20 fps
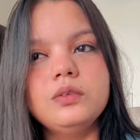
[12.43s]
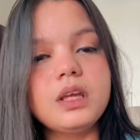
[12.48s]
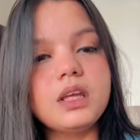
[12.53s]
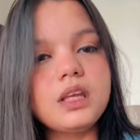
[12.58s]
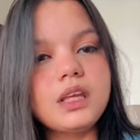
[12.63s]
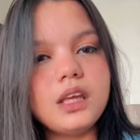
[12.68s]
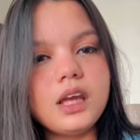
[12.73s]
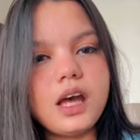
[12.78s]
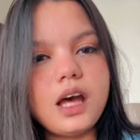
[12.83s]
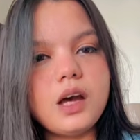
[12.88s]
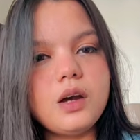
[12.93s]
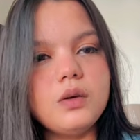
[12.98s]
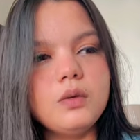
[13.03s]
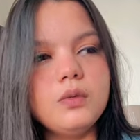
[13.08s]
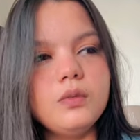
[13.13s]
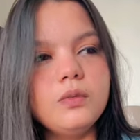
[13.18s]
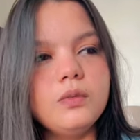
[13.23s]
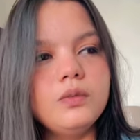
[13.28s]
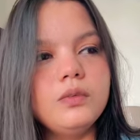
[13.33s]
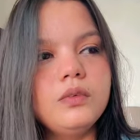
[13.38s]
मैं क्या
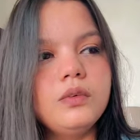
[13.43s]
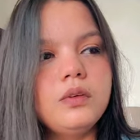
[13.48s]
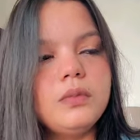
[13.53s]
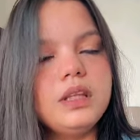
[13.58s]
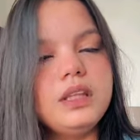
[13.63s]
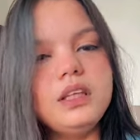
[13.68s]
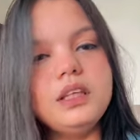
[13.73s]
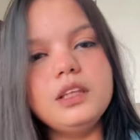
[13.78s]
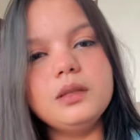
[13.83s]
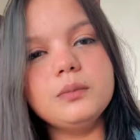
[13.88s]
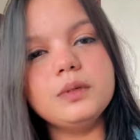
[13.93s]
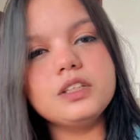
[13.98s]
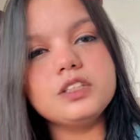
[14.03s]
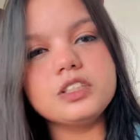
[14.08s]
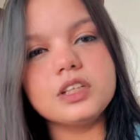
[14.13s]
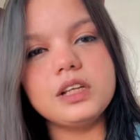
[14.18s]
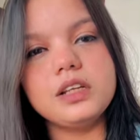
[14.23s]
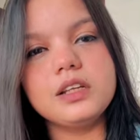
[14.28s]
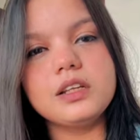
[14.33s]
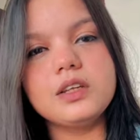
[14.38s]
हूँ मैं नींद में
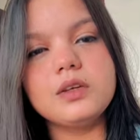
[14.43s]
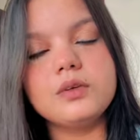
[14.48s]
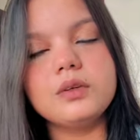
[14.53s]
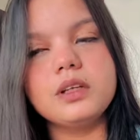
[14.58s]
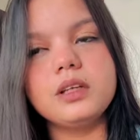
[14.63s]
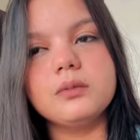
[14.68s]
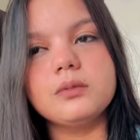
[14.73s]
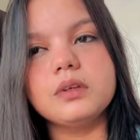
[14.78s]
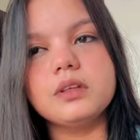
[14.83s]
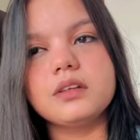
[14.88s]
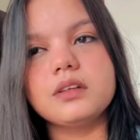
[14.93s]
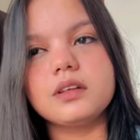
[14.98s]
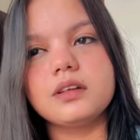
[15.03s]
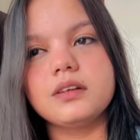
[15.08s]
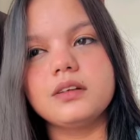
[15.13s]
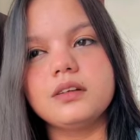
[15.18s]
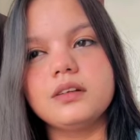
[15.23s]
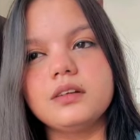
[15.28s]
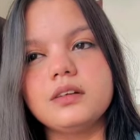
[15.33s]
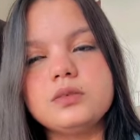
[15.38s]
चल क्यों नहीं
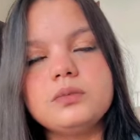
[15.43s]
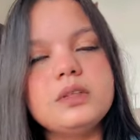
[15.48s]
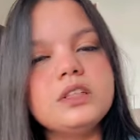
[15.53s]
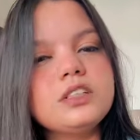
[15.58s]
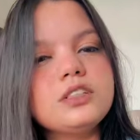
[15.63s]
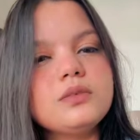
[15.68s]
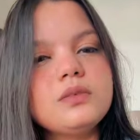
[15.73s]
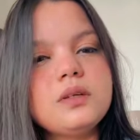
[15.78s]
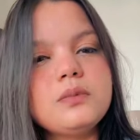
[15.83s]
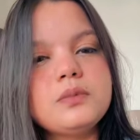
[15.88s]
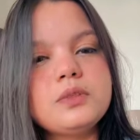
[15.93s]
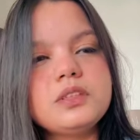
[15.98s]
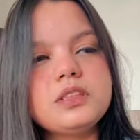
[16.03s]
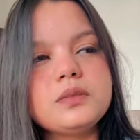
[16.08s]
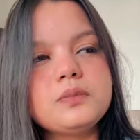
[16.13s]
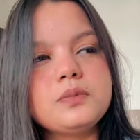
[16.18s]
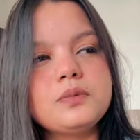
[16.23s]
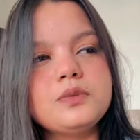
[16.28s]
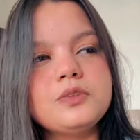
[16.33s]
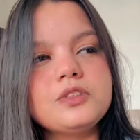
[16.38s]
बसा सुबह सुबह
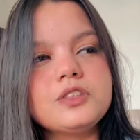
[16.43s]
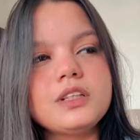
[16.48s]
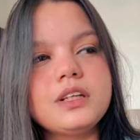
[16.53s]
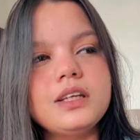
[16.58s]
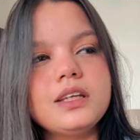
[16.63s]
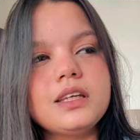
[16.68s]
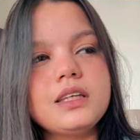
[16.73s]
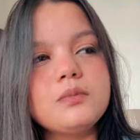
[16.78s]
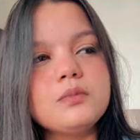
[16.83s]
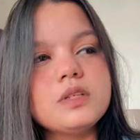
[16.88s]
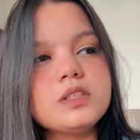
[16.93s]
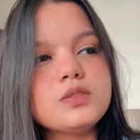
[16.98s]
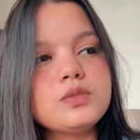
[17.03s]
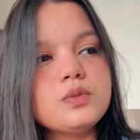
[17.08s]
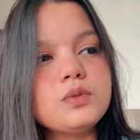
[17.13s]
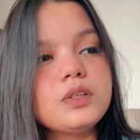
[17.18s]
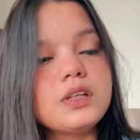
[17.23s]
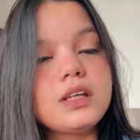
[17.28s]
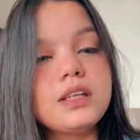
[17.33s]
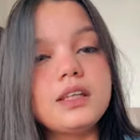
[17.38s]
मुझसे पूछ रहे हैं कि
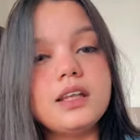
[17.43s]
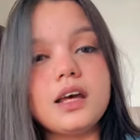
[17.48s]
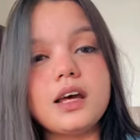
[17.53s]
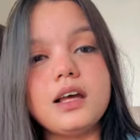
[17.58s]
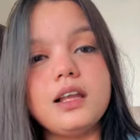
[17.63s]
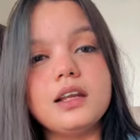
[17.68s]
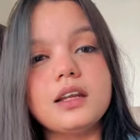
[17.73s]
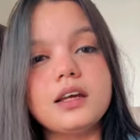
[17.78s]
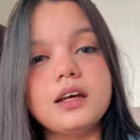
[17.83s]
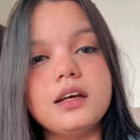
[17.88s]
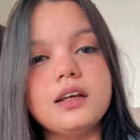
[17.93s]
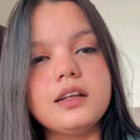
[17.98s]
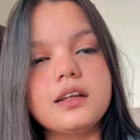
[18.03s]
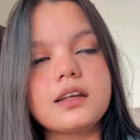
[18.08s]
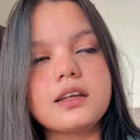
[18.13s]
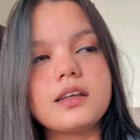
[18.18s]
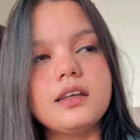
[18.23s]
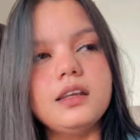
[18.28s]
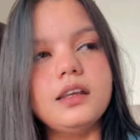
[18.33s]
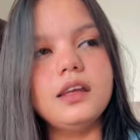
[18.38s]
मसूर की दाल कहाँ
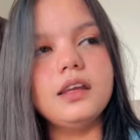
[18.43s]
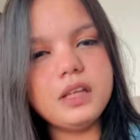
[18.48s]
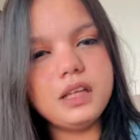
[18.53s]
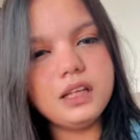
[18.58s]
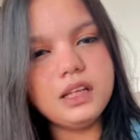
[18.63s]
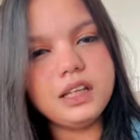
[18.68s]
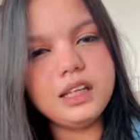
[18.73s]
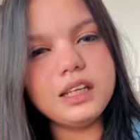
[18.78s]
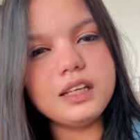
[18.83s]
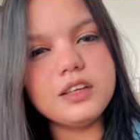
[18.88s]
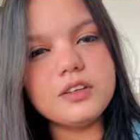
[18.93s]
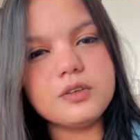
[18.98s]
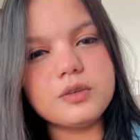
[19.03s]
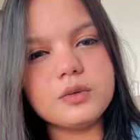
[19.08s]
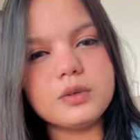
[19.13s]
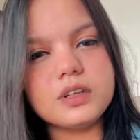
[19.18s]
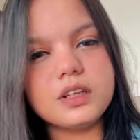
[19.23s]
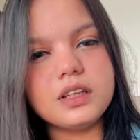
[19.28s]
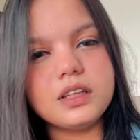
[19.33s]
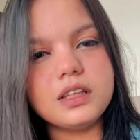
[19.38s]
रखी है मैं ले के
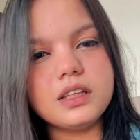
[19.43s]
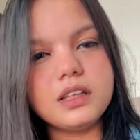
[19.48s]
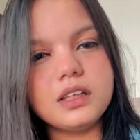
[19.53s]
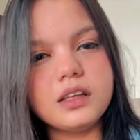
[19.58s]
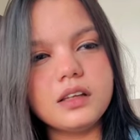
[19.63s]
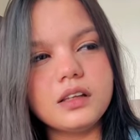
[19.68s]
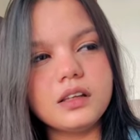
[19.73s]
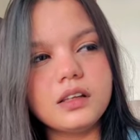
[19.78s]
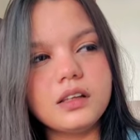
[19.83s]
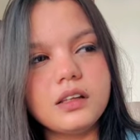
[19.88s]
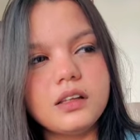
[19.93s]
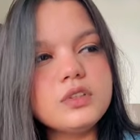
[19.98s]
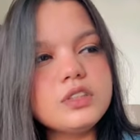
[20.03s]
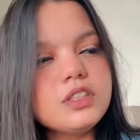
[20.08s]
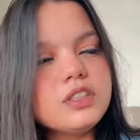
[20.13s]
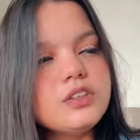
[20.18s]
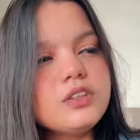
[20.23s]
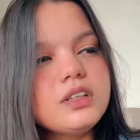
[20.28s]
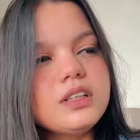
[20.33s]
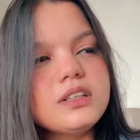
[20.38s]
सो रही थी क्या
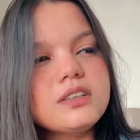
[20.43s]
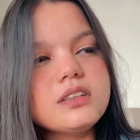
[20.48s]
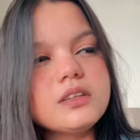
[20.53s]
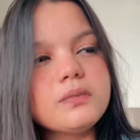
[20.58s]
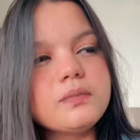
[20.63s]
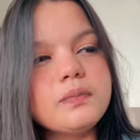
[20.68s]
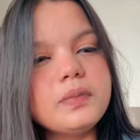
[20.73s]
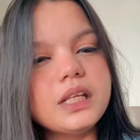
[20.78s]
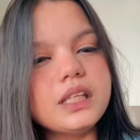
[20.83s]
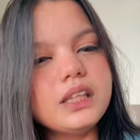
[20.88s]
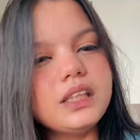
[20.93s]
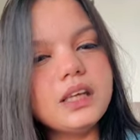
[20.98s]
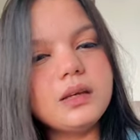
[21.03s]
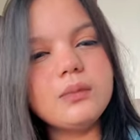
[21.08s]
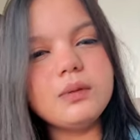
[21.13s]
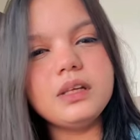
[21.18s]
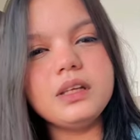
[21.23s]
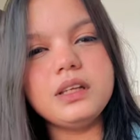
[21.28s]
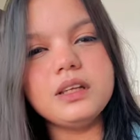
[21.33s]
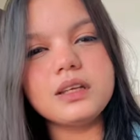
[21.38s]
मुझे तो ठीक से
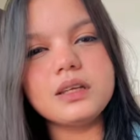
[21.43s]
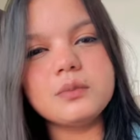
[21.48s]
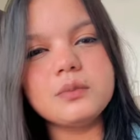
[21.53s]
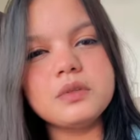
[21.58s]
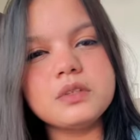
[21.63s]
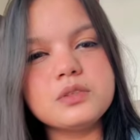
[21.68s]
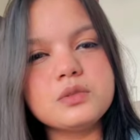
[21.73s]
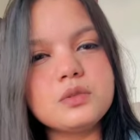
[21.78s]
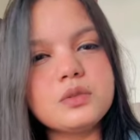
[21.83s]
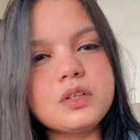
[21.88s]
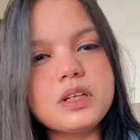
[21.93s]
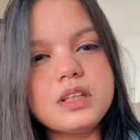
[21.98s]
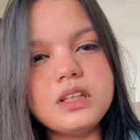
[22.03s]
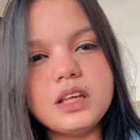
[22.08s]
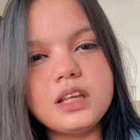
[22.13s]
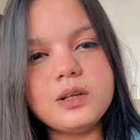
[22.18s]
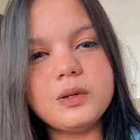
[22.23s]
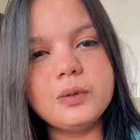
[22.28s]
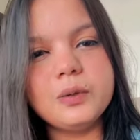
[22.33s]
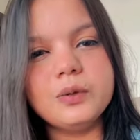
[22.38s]
पता भी नहीं है कि मसूर की
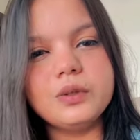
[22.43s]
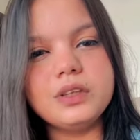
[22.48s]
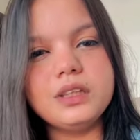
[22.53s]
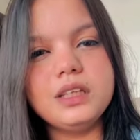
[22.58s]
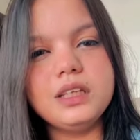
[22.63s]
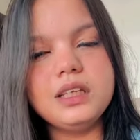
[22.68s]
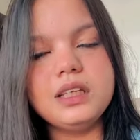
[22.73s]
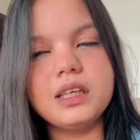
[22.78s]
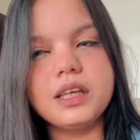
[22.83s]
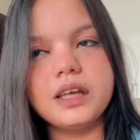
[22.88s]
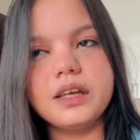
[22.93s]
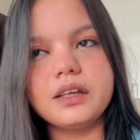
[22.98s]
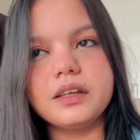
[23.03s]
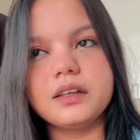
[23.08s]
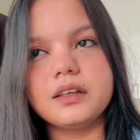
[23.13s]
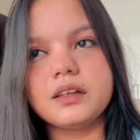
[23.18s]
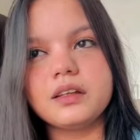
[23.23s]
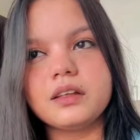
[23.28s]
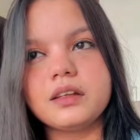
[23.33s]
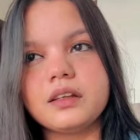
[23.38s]
दाल होती क्या
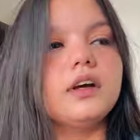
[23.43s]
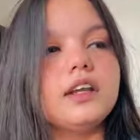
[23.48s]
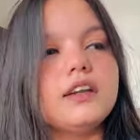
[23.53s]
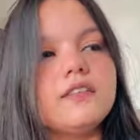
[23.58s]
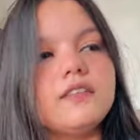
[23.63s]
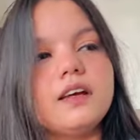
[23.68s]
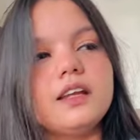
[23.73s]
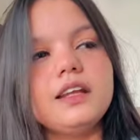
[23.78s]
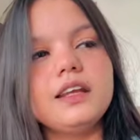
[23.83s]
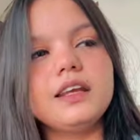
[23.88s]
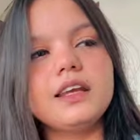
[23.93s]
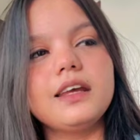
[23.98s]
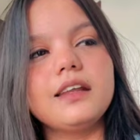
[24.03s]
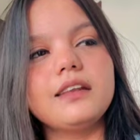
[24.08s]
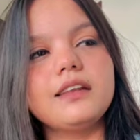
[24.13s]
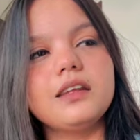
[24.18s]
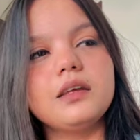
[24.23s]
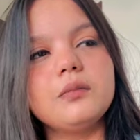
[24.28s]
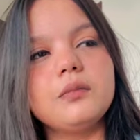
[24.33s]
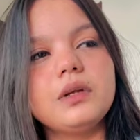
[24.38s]
है घर वाले
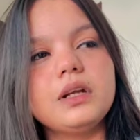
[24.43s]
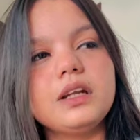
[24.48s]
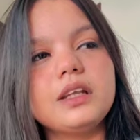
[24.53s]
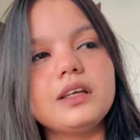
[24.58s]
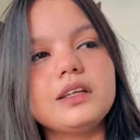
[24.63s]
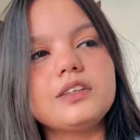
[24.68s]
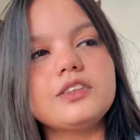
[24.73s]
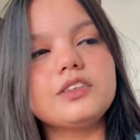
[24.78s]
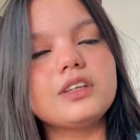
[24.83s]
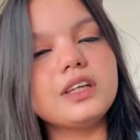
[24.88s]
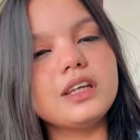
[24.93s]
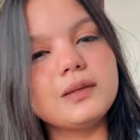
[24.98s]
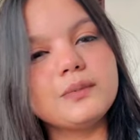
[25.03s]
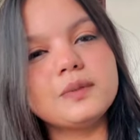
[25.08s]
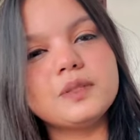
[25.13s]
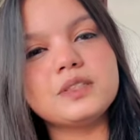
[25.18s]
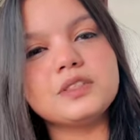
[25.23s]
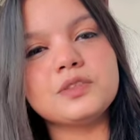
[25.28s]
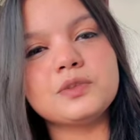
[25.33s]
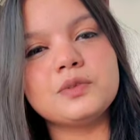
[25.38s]
कहते हैं बेटा
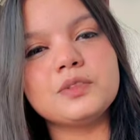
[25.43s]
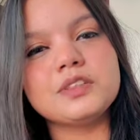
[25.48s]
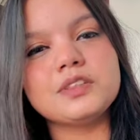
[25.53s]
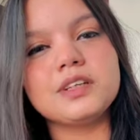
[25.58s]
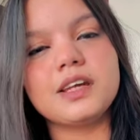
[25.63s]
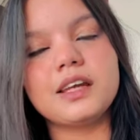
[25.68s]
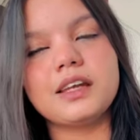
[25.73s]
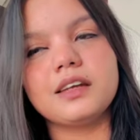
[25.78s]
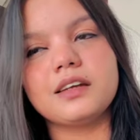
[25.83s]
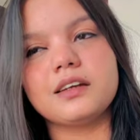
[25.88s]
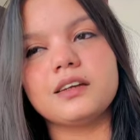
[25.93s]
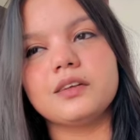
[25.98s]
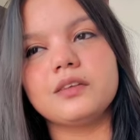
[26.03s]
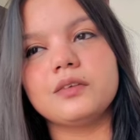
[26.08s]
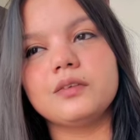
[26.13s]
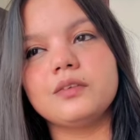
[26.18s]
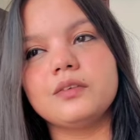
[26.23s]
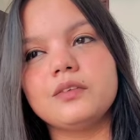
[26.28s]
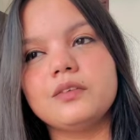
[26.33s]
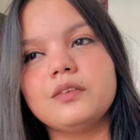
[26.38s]
छः बजे उठ जाया
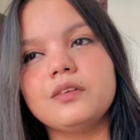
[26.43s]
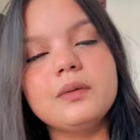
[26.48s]
करो